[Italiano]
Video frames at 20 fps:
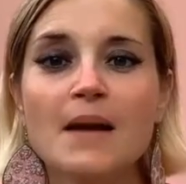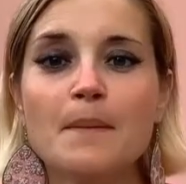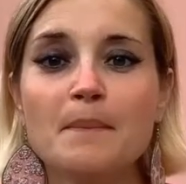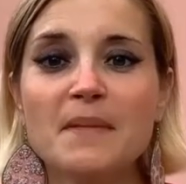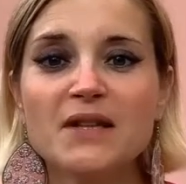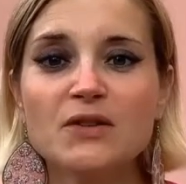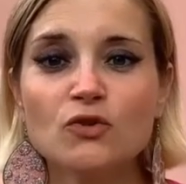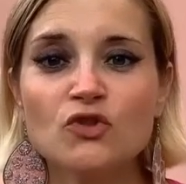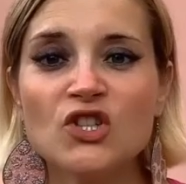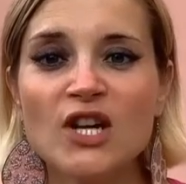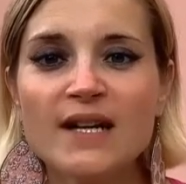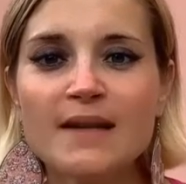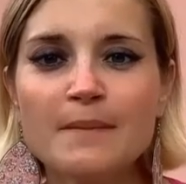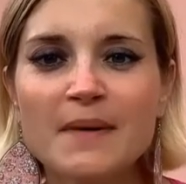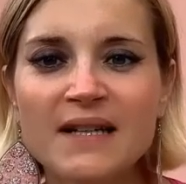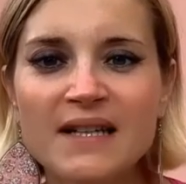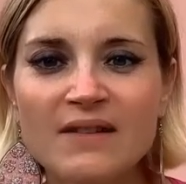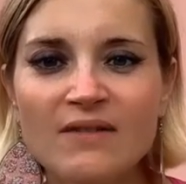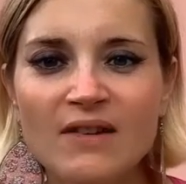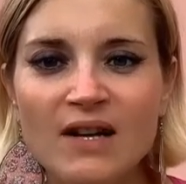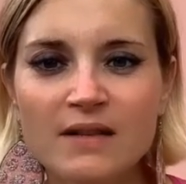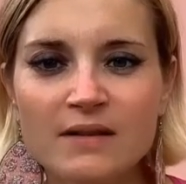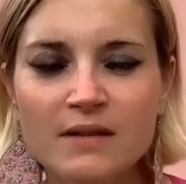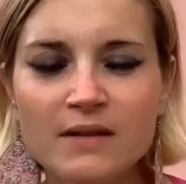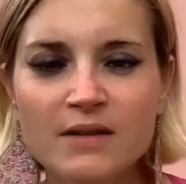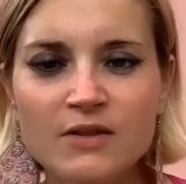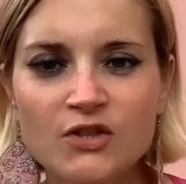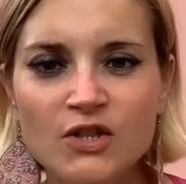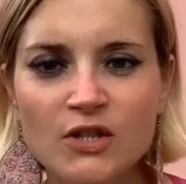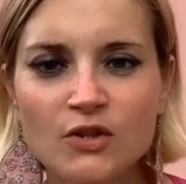Metto già le mani avanti
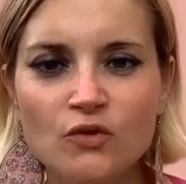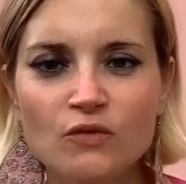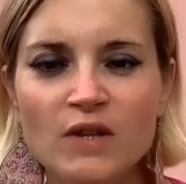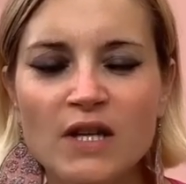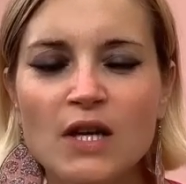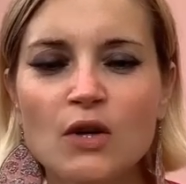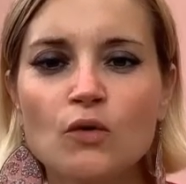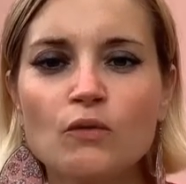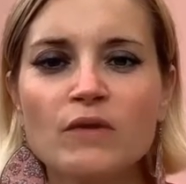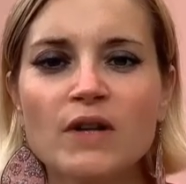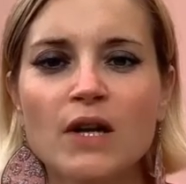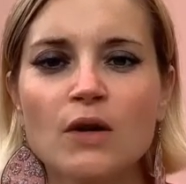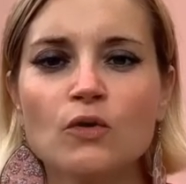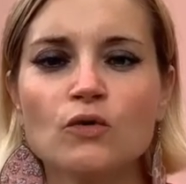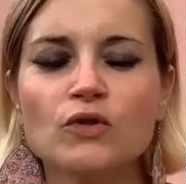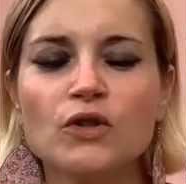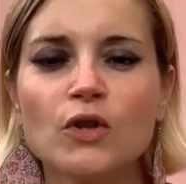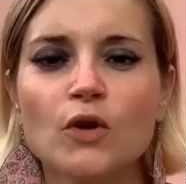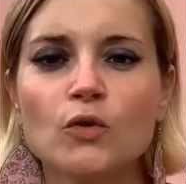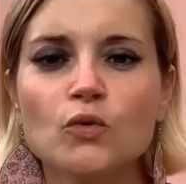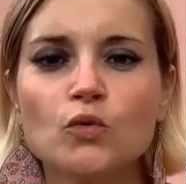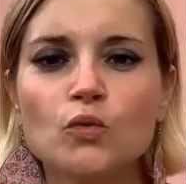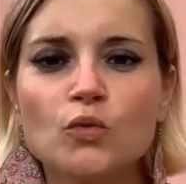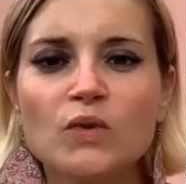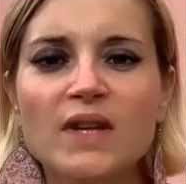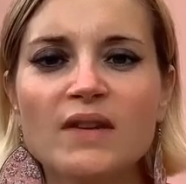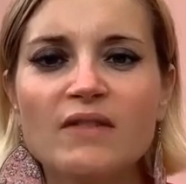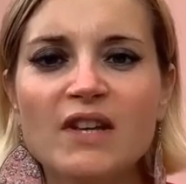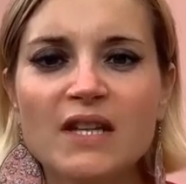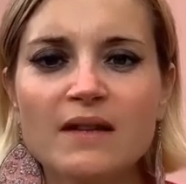dicendovi che non vi racconterò
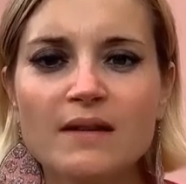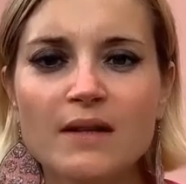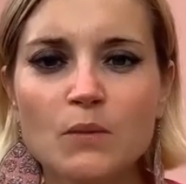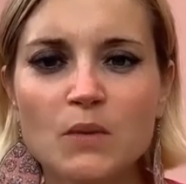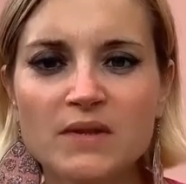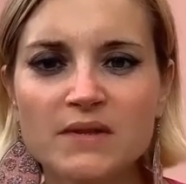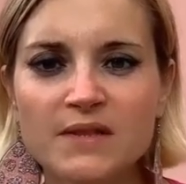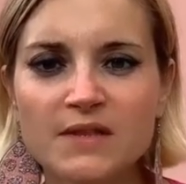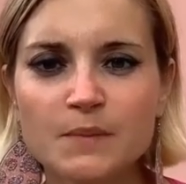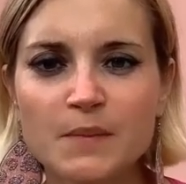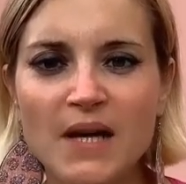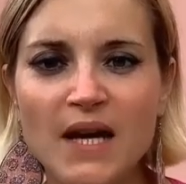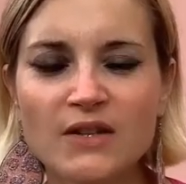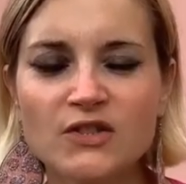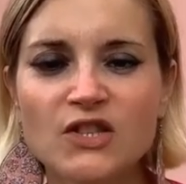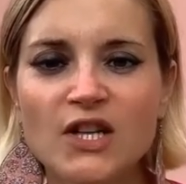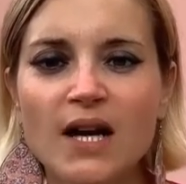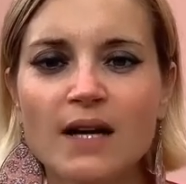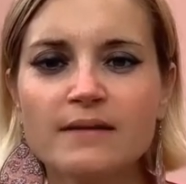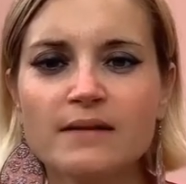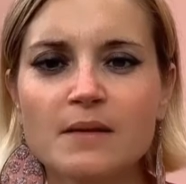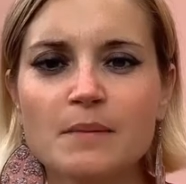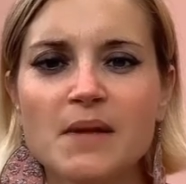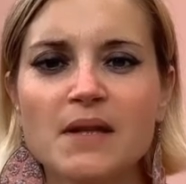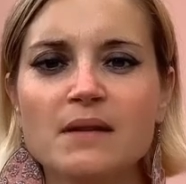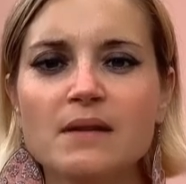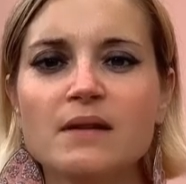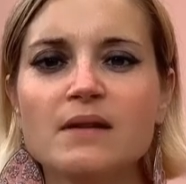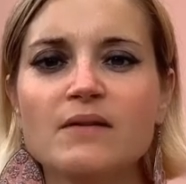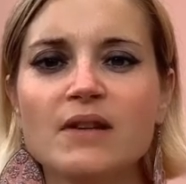tutte e 20 queste spiagge,
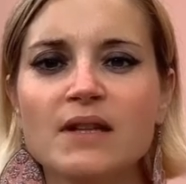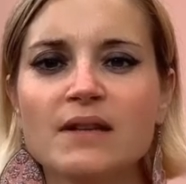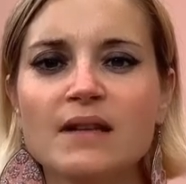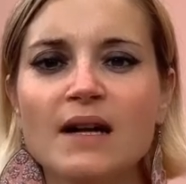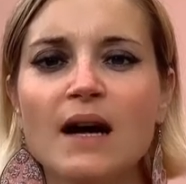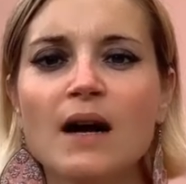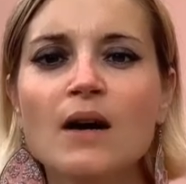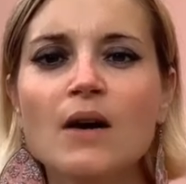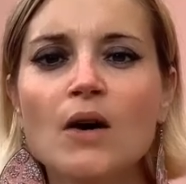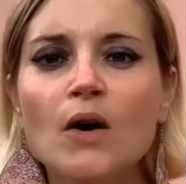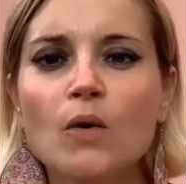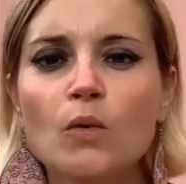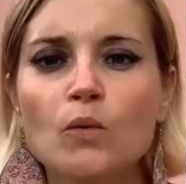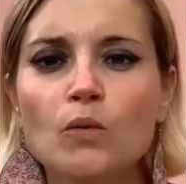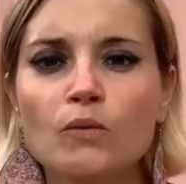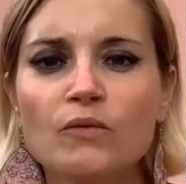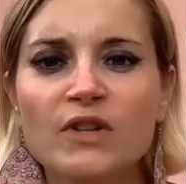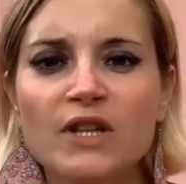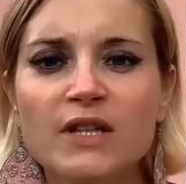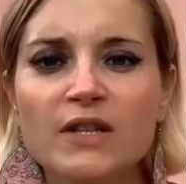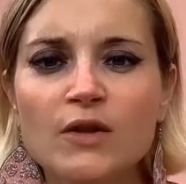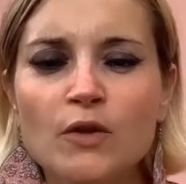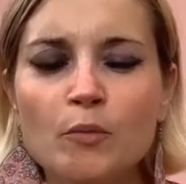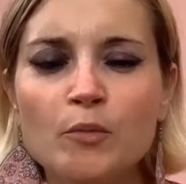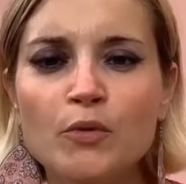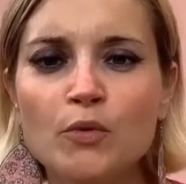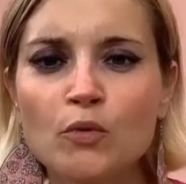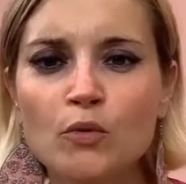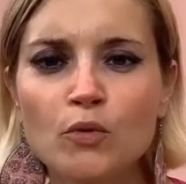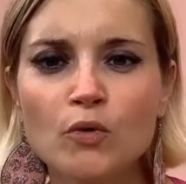altrimenti diventa un video
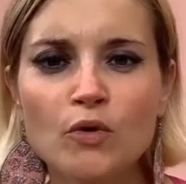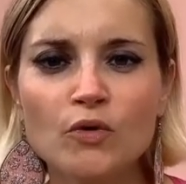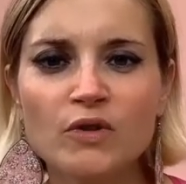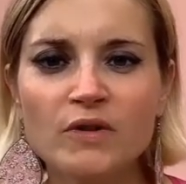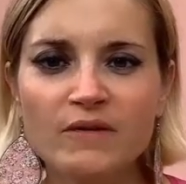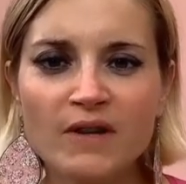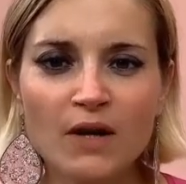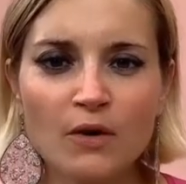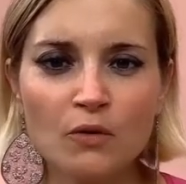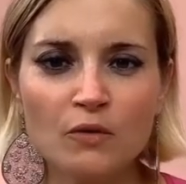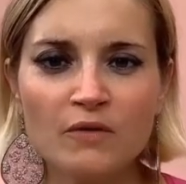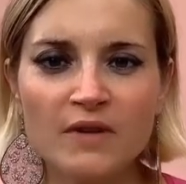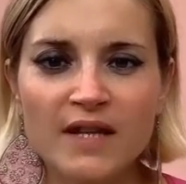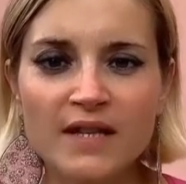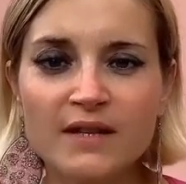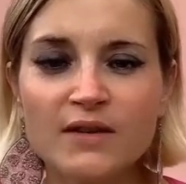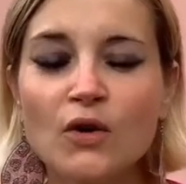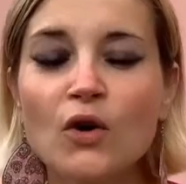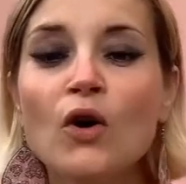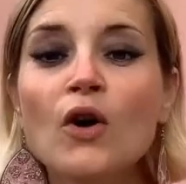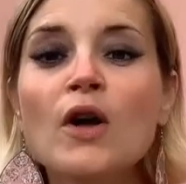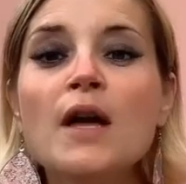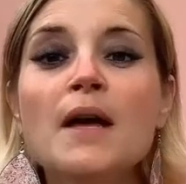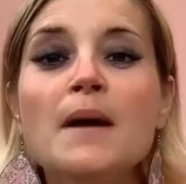più lungo di Via Col Vento,